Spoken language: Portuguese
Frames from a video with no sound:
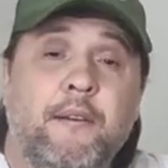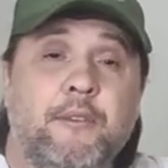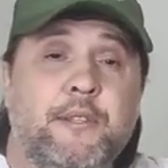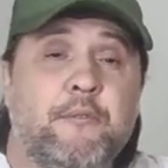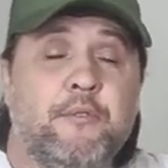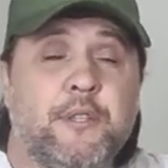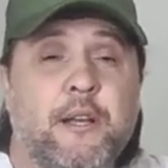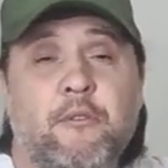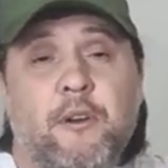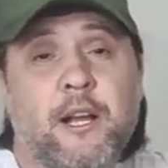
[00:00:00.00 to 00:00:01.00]
você
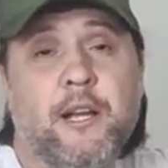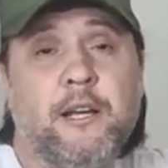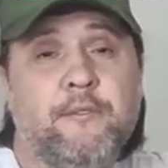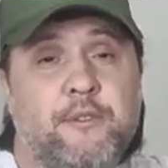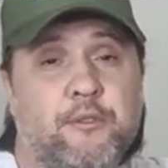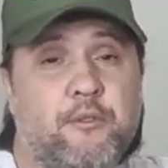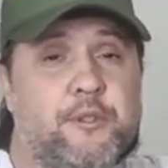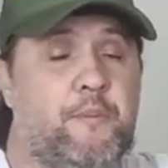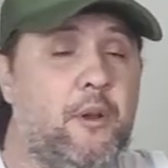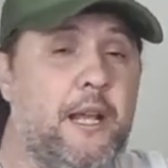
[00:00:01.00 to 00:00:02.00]
consegue colocar canos de
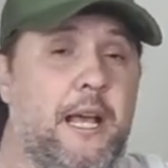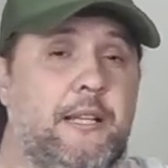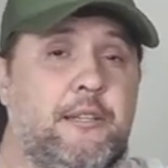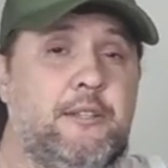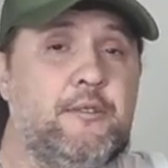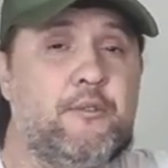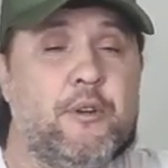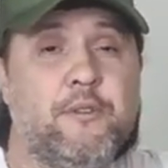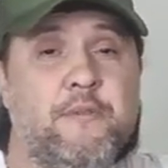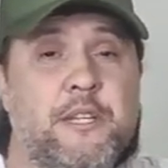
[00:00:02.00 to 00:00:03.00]
12 polegadas,
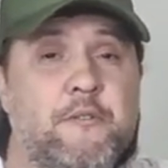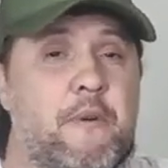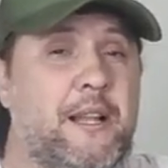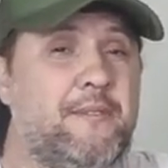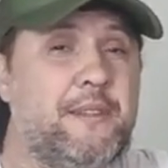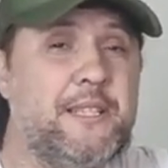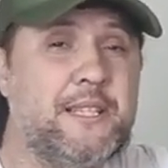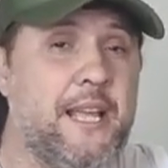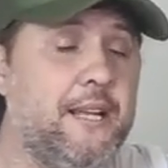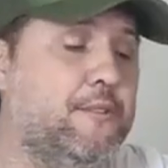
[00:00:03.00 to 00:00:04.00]
18, 24,
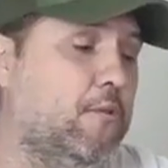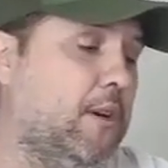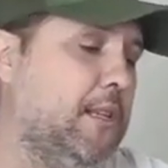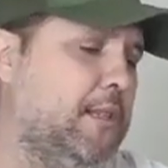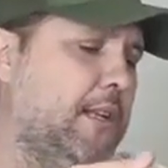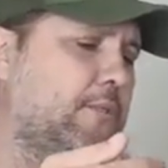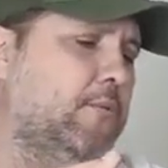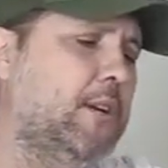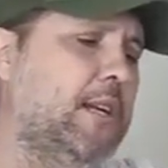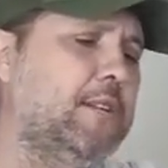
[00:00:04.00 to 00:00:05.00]
27, colocar
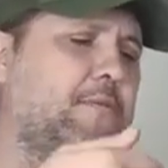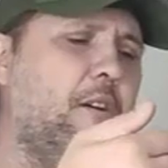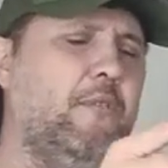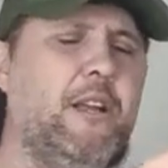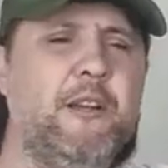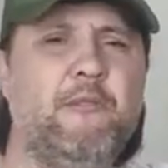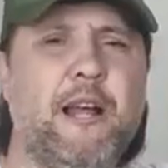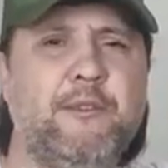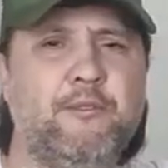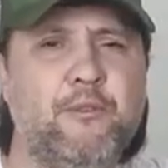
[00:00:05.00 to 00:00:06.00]
cilindro grande, válvula
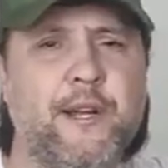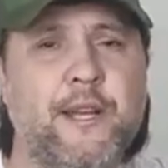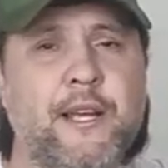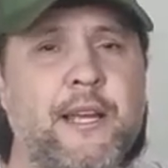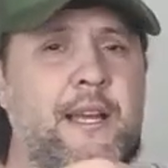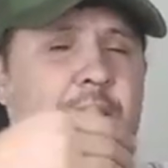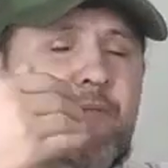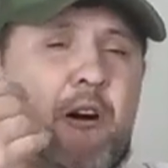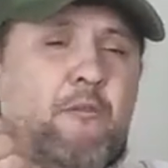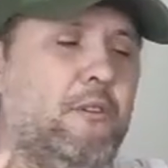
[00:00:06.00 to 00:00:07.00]
reguladora,
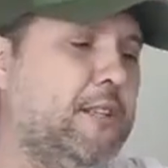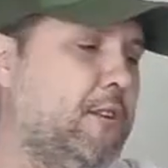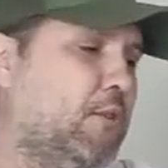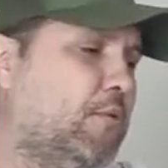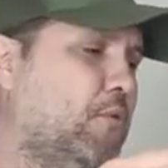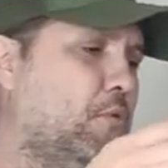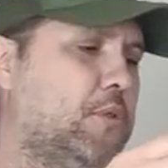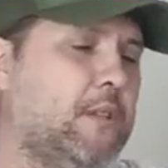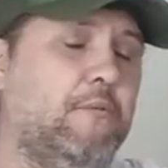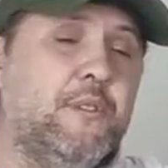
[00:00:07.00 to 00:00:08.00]
válvula de alto
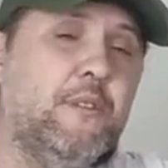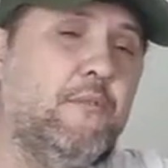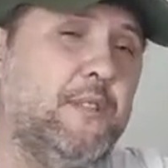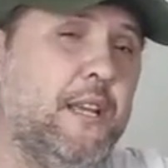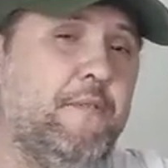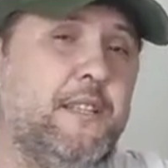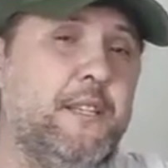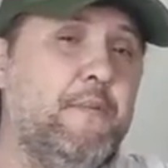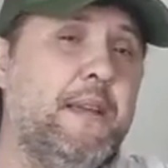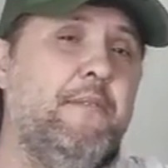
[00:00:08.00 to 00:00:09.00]
fluxo. Então você consegue
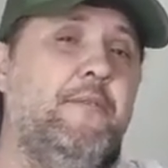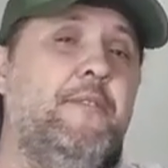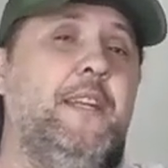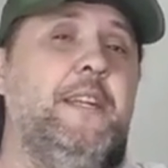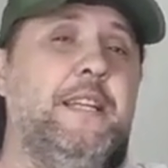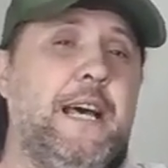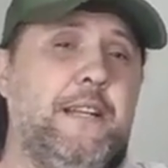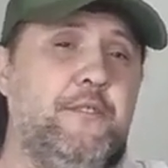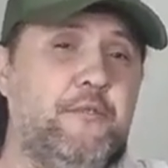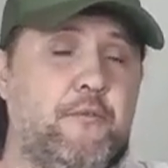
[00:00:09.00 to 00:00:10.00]
fazer uma
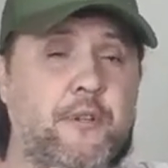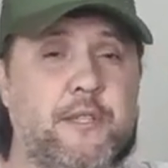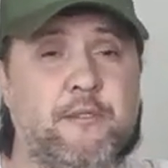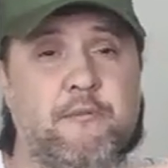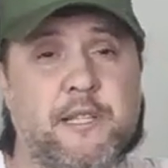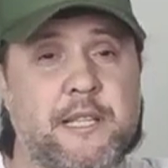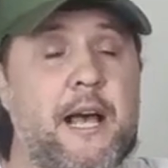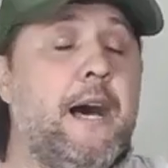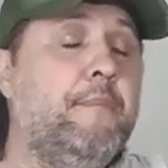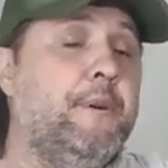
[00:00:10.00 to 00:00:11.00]
infinidade de coisas com essa
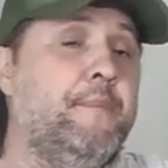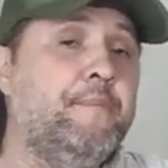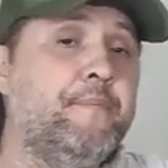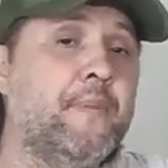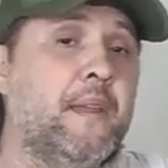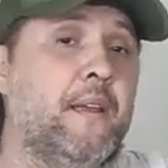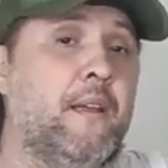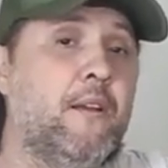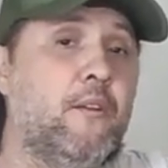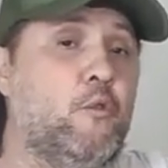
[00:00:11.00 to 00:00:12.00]
arma,
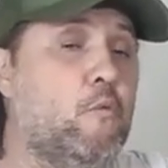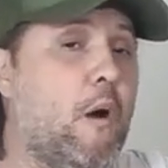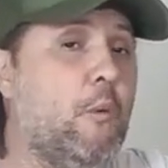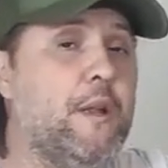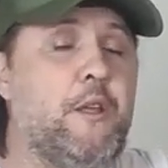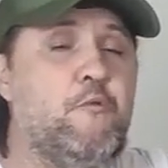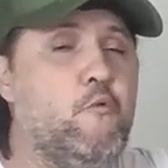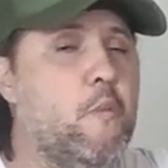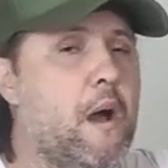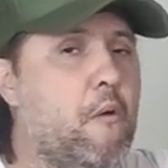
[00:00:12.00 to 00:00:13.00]
no qual
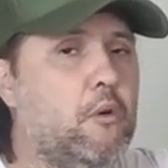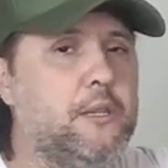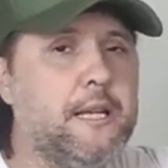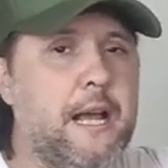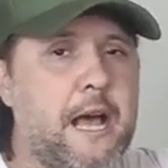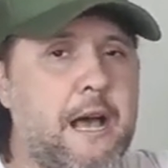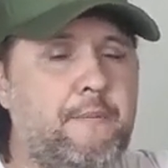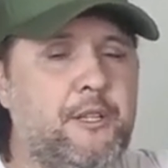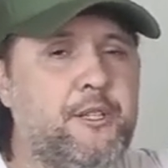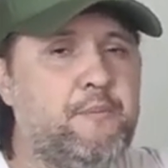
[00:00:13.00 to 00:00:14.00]
nenhuma outra
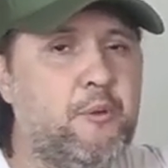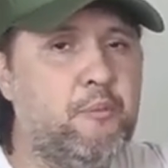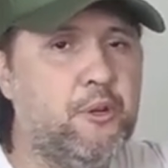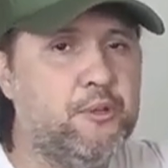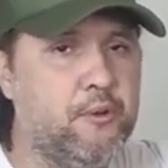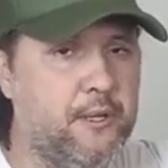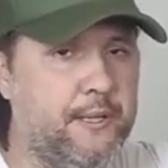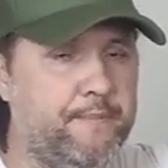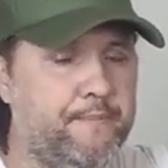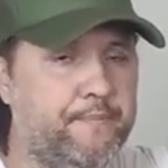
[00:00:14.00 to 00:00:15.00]
arma te
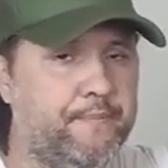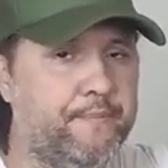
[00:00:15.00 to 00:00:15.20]
proporciona